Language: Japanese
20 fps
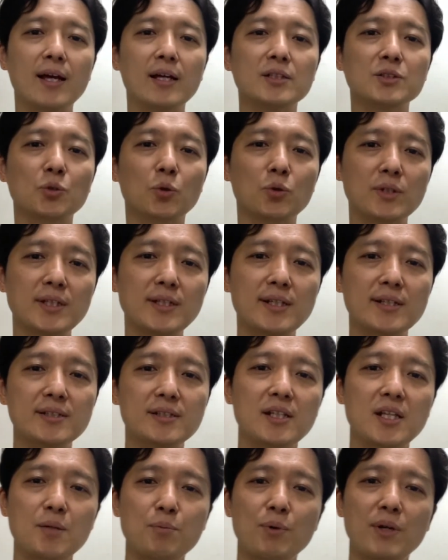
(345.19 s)
そこで
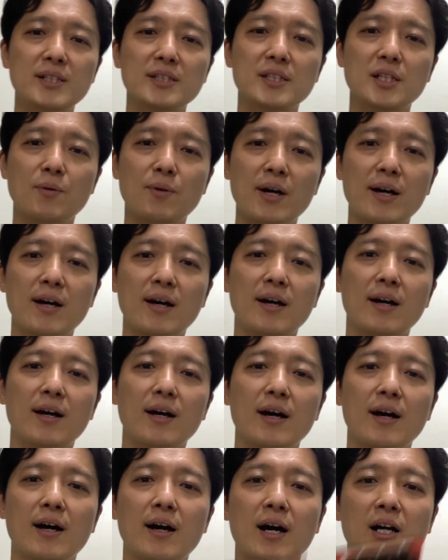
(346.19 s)
デスティニープラスでは
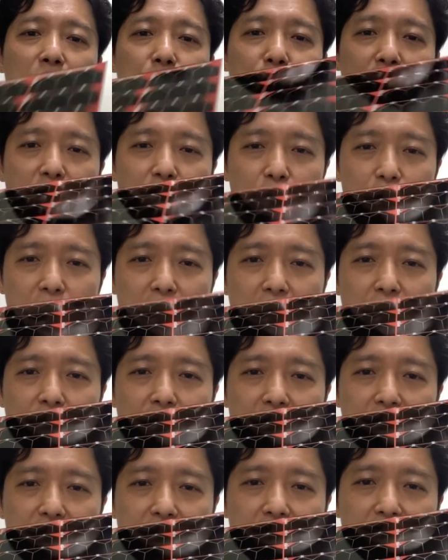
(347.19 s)
薄膜の太陽
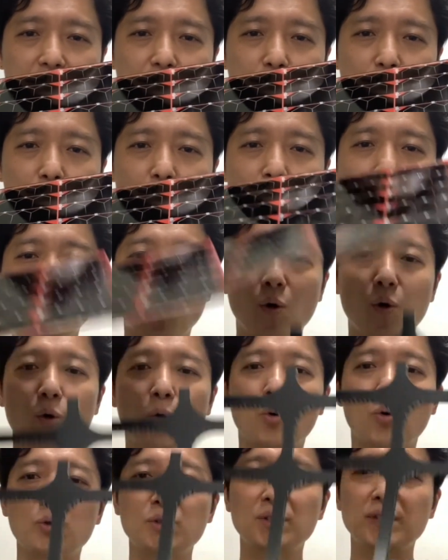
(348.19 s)
電池シートを
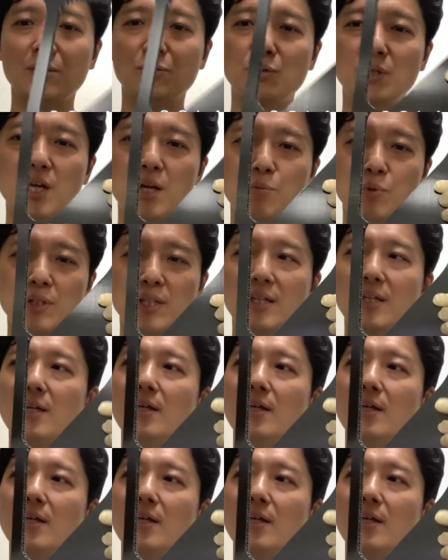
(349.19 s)
こうしたフレームに